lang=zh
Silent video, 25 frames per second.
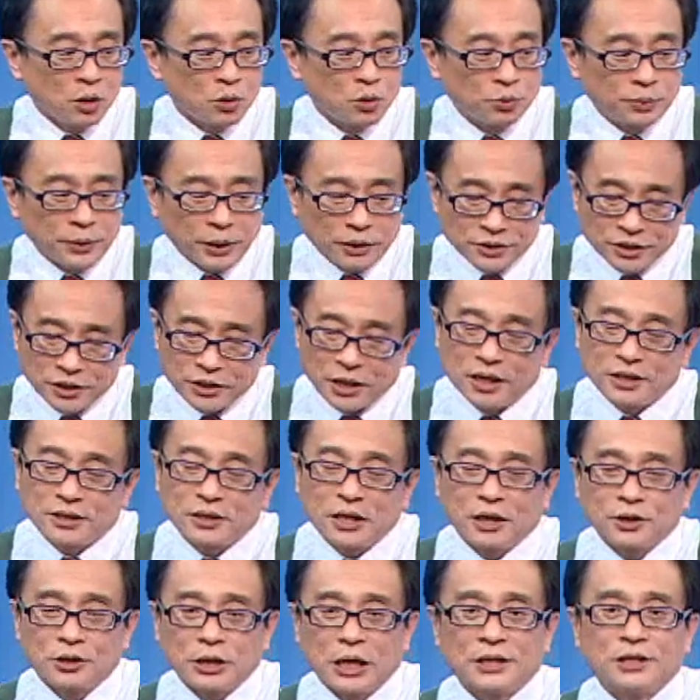股票市场
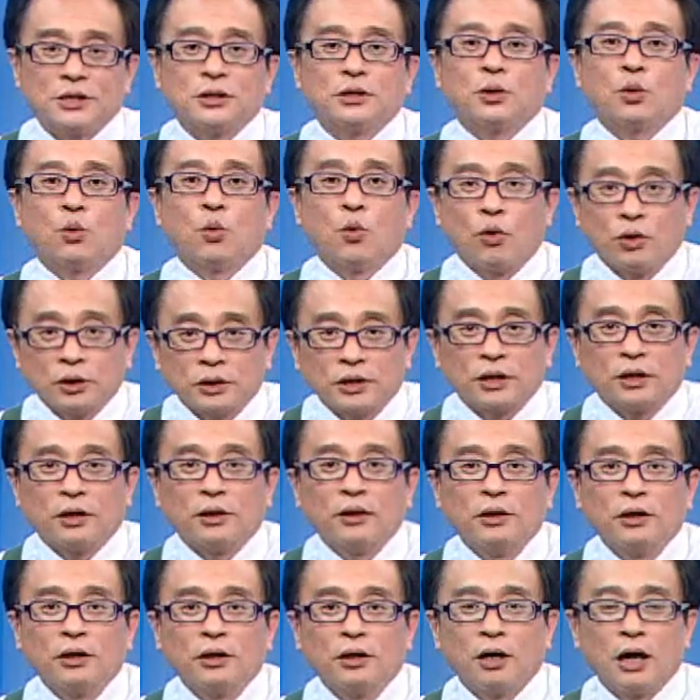上它是活的。
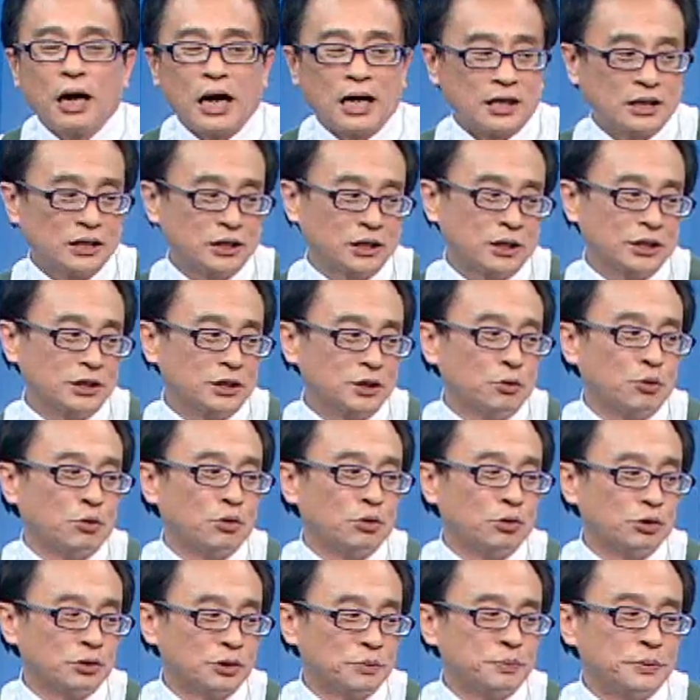啊，可可是
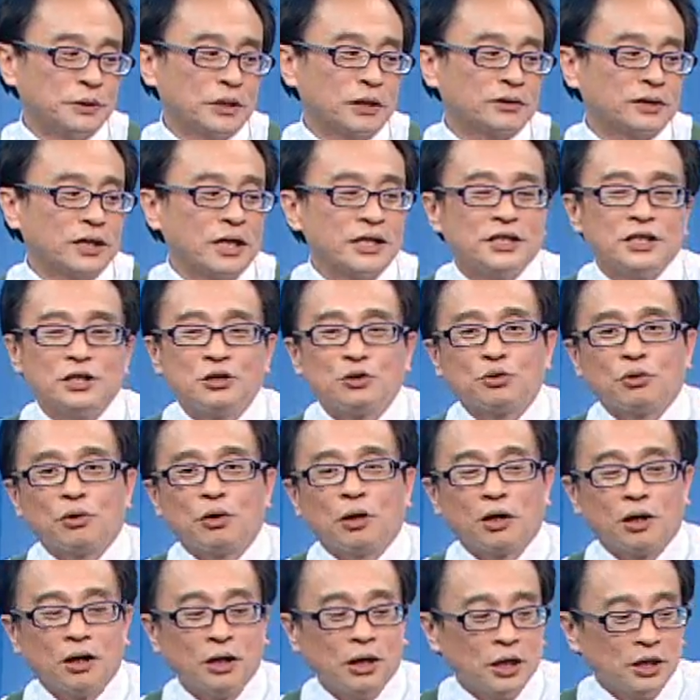我我是比较担心，
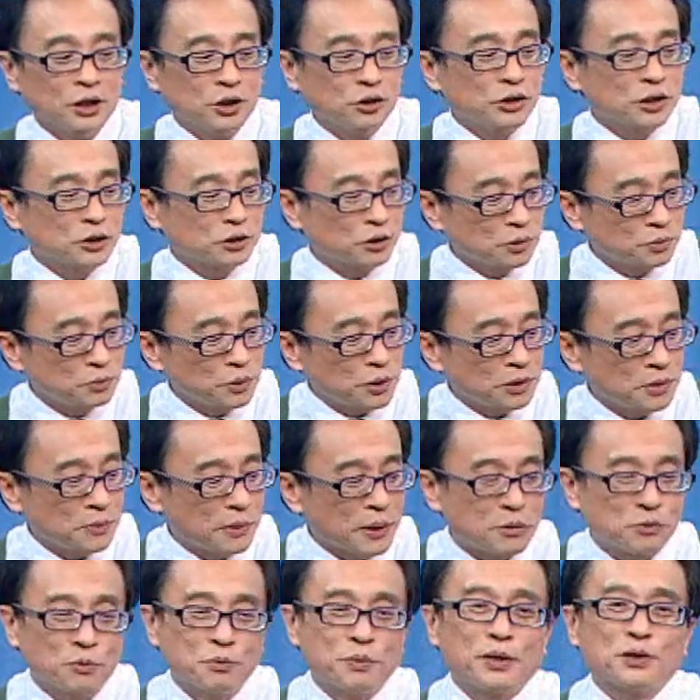说有些投资人都
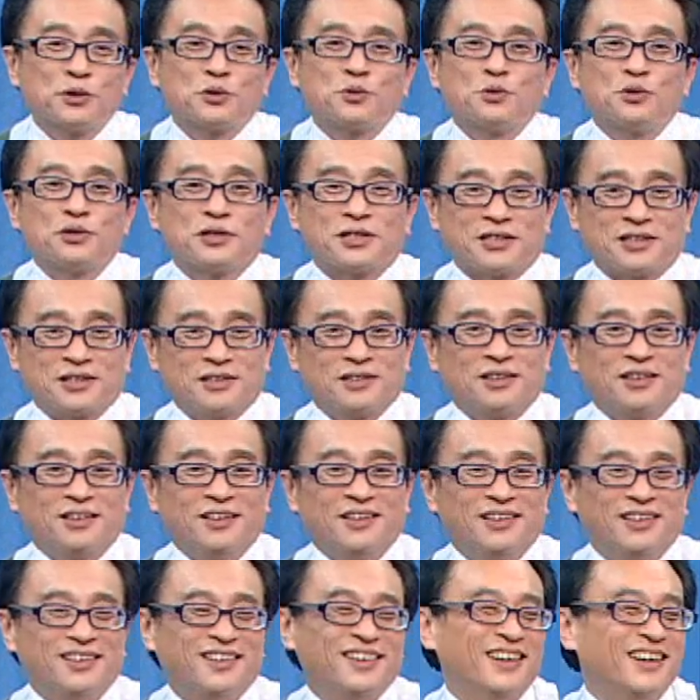把股票做死了，
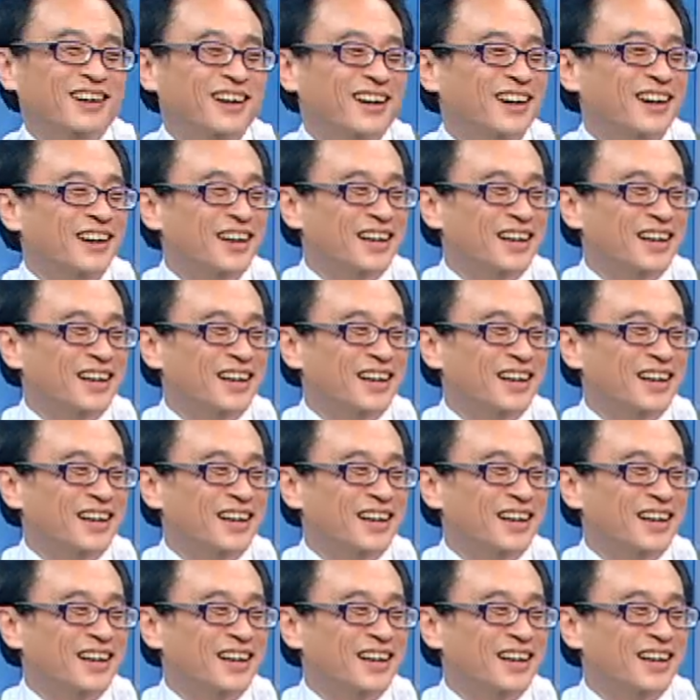嗯，